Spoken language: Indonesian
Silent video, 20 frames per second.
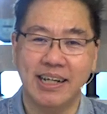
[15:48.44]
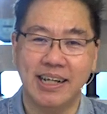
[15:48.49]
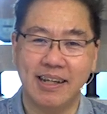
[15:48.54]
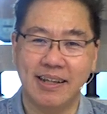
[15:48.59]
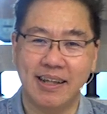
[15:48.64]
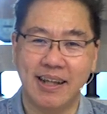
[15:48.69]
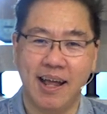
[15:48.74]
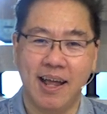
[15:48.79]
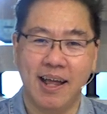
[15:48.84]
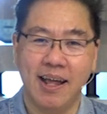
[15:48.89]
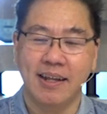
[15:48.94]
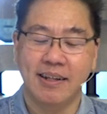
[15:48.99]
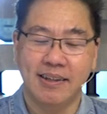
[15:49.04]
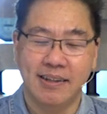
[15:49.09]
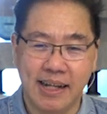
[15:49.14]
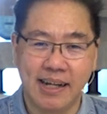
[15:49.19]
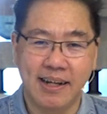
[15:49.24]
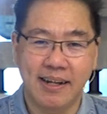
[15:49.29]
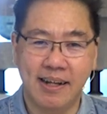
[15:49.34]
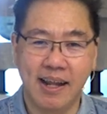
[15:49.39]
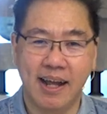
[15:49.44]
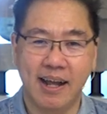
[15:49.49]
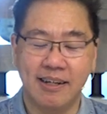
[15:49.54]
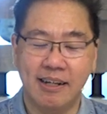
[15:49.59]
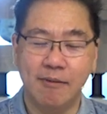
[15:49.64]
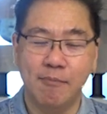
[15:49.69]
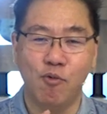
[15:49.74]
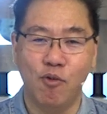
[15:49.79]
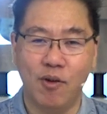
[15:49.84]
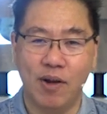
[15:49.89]
kita tidak
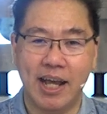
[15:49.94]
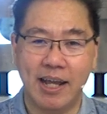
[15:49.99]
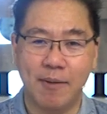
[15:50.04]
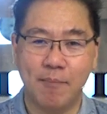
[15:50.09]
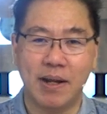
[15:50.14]
dimulai